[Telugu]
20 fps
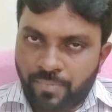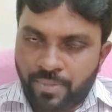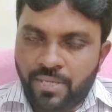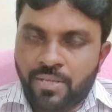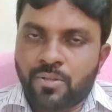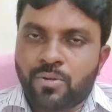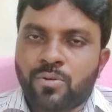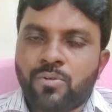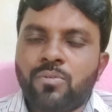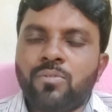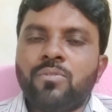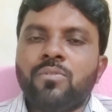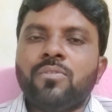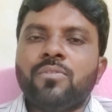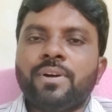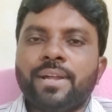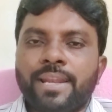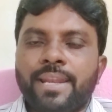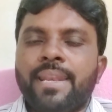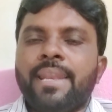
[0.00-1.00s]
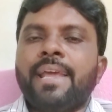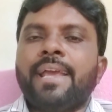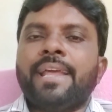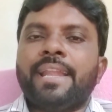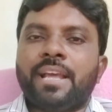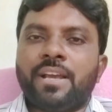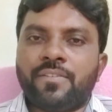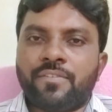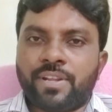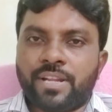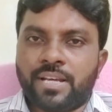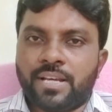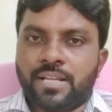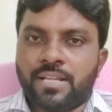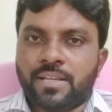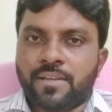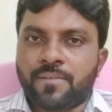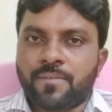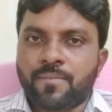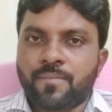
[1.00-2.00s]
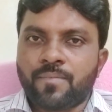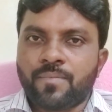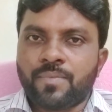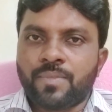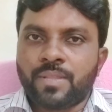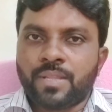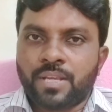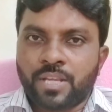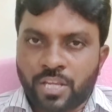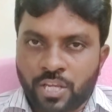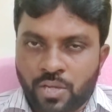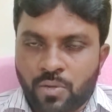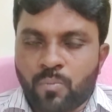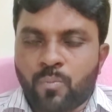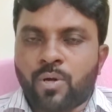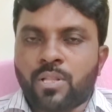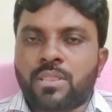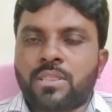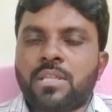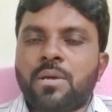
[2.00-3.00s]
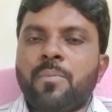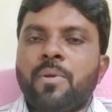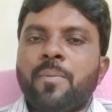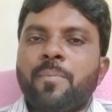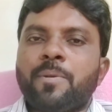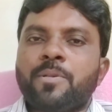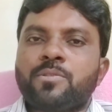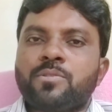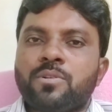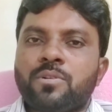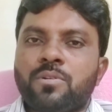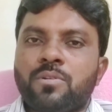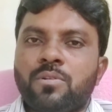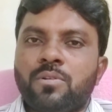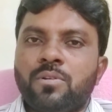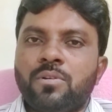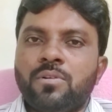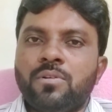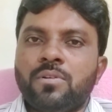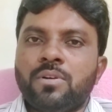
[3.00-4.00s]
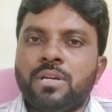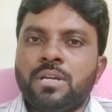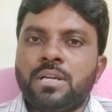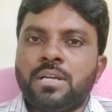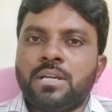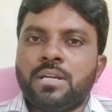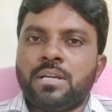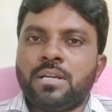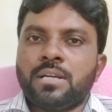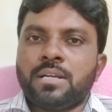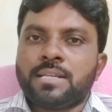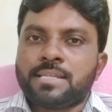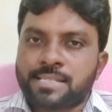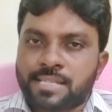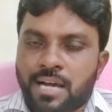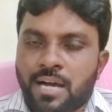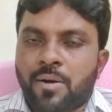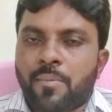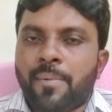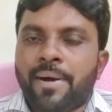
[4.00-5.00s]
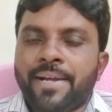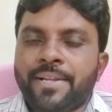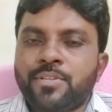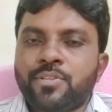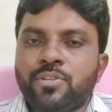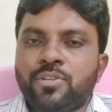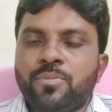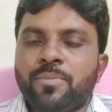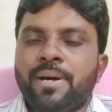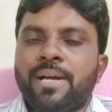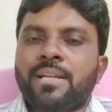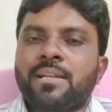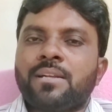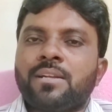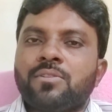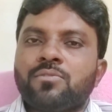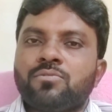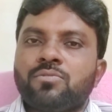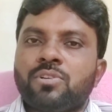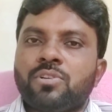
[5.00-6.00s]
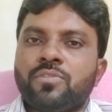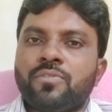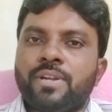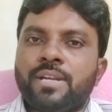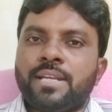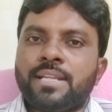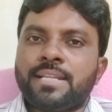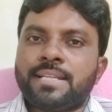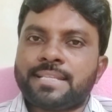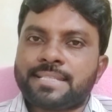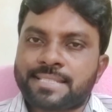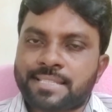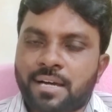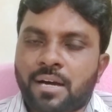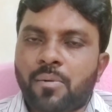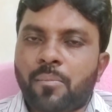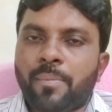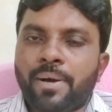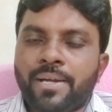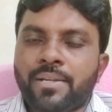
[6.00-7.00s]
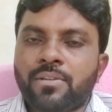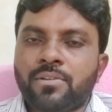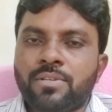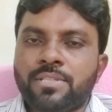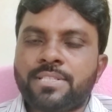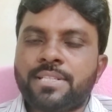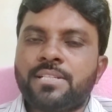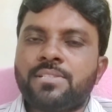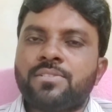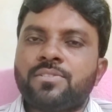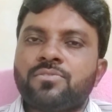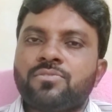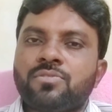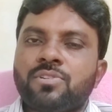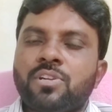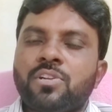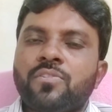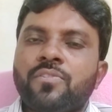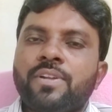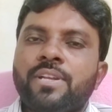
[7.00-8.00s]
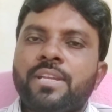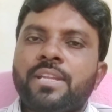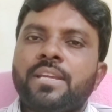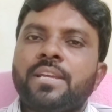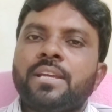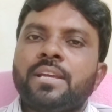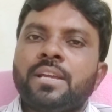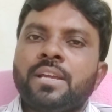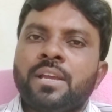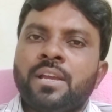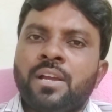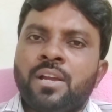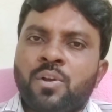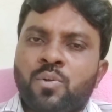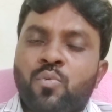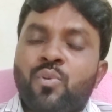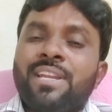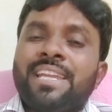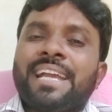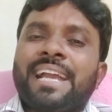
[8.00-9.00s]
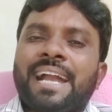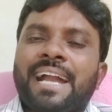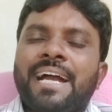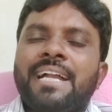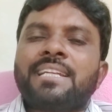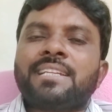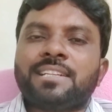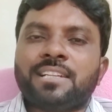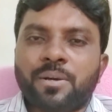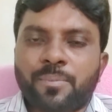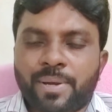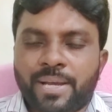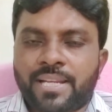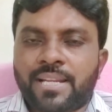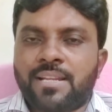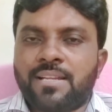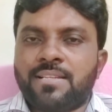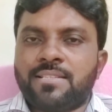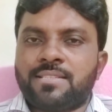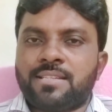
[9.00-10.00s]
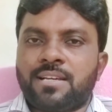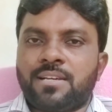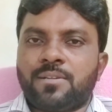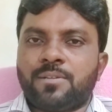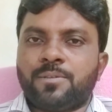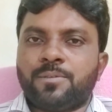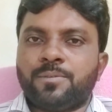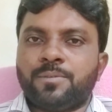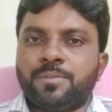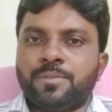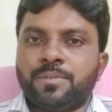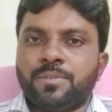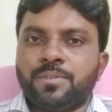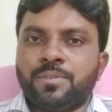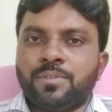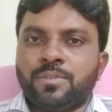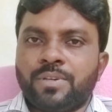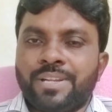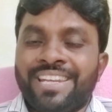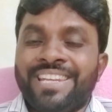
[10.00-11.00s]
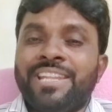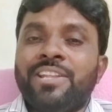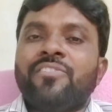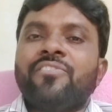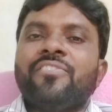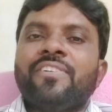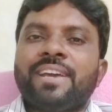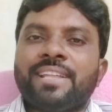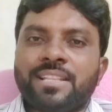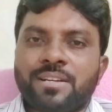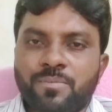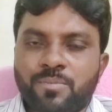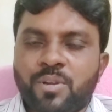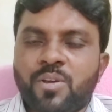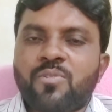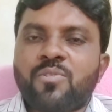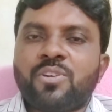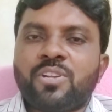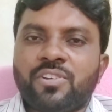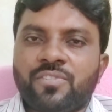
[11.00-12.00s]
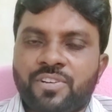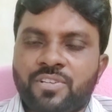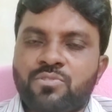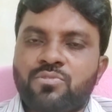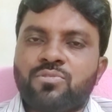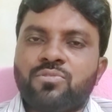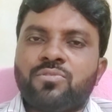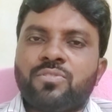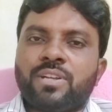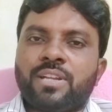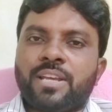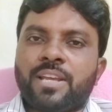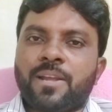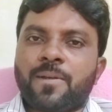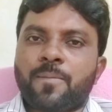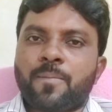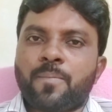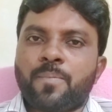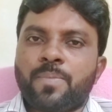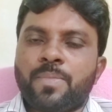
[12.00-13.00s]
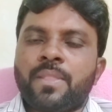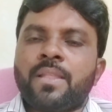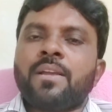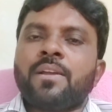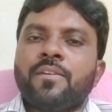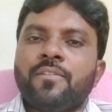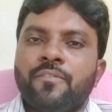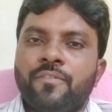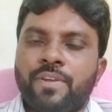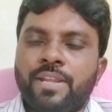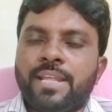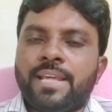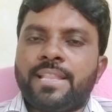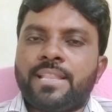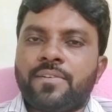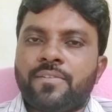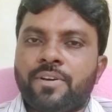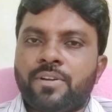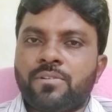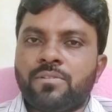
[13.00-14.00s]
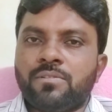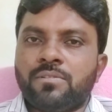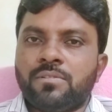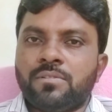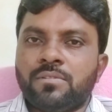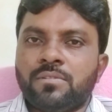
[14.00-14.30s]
మీరు నేనే వినాలి ఈ మొత్తం ఎపిసోడ్లో సామాన్యుడు మాట్లాడుతున్నటువంటి సామాన్యుడు చర్చిస్తున్నటువంటి కొన్ని కఠినమైన నిజాలు నిర్వేదంలో నుండి వస్తూ ఉన్నాయి వినేదెవరు